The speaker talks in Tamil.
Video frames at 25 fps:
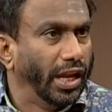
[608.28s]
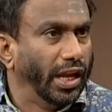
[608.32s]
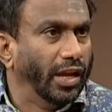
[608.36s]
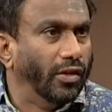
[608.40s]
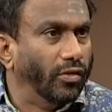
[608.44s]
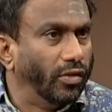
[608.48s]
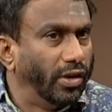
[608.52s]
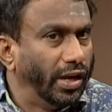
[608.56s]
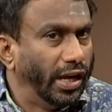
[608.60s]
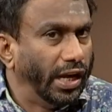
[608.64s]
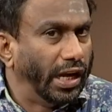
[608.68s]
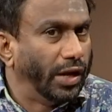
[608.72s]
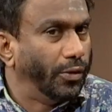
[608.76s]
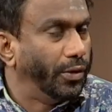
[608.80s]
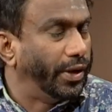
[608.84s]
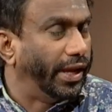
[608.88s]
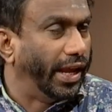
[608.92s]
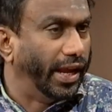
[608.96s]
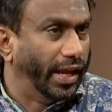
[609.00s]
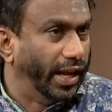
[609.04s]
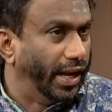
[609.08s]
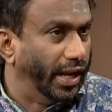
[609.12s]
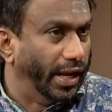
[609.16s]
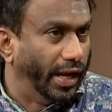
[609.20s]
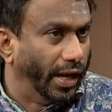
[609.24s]
நீங்க ஒரு
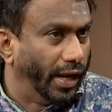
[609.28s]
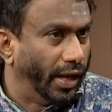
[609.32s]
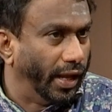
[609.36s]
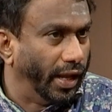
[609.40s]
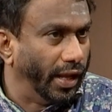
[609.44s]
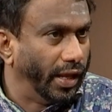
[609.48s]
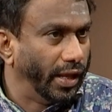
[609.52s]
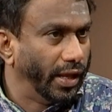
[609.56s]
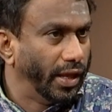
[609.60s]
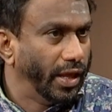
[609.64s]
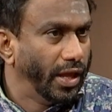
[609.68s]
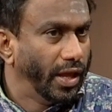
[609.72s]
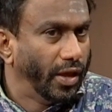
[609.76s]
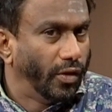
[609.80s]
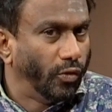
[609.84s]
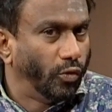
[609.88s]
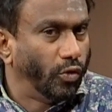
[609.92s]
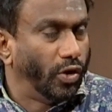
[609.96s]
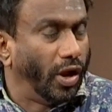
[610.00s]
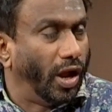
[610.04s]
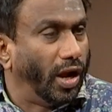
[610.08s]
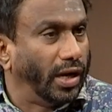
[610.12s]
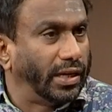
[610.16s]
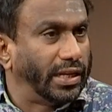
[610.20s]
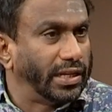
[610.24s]
இன்டர்வியூ கேக்குறீங்க என்ன
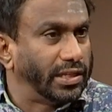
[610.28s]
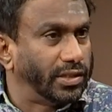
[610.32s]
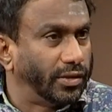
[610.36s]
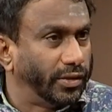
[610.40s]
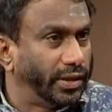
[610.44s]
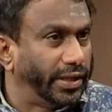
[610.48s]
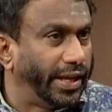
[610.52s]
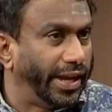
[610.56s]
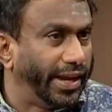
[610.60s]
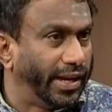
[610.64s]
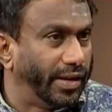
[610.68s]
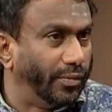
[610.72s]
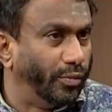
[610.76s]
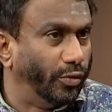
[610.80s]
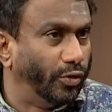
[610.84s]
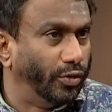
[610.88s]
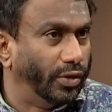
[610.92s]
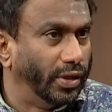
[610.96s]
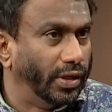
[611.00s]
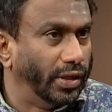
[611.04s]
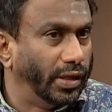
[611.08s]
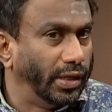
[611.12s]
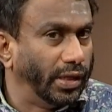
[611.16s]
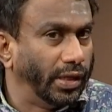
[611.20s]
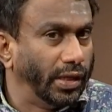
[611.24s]
ஒரு ஆர்டிஸ்ட் கேட்கும்
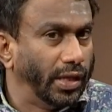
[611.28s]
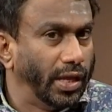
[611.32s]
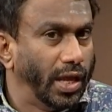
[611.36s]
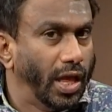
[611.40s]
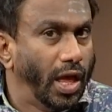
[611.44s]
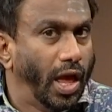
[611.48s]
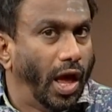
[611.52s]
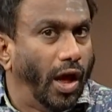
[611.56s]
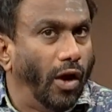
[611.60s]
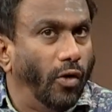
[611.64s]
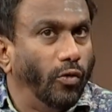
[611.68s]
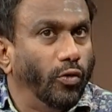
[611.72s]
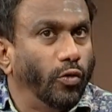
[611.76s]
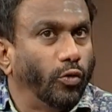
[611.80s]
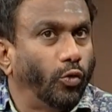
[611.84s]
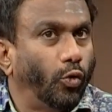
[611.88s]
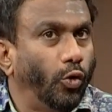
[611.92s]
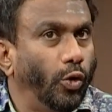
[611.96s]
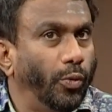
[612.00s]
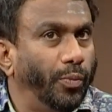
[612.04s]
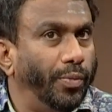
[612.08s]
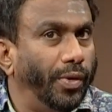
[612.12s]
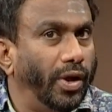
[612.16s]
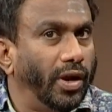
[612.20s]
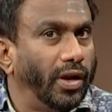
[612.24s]
போது அவங்க
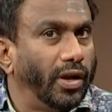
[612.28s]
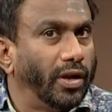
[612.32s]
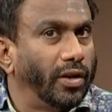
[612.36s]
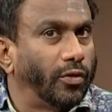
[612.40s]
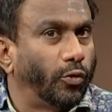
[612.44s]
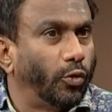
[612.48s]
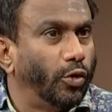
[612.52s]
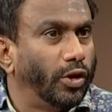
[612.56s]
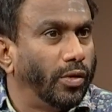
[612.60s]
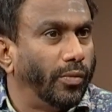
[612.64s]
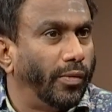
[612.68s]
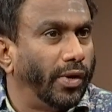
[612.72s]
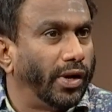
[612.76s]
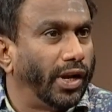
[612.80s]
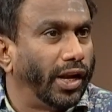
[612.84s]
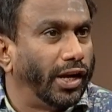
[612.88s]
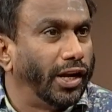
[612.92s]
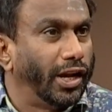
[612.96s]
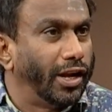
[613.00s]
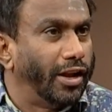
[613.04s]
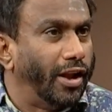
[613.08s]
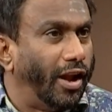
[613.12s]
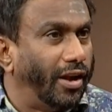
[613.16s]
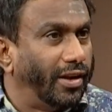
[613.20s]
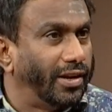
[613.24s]
கொடுப்பாங்க கொடுக்க
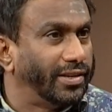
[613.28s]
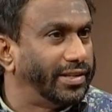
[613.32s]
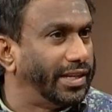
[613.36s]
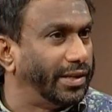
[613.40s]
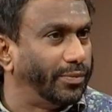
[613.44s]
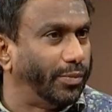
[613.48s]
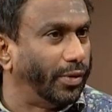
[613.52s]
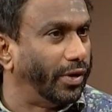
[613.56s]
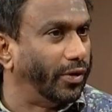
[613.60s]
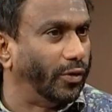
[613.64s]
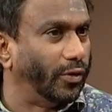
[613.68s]
மாட்டாங்கன்னு நான் டிசைட்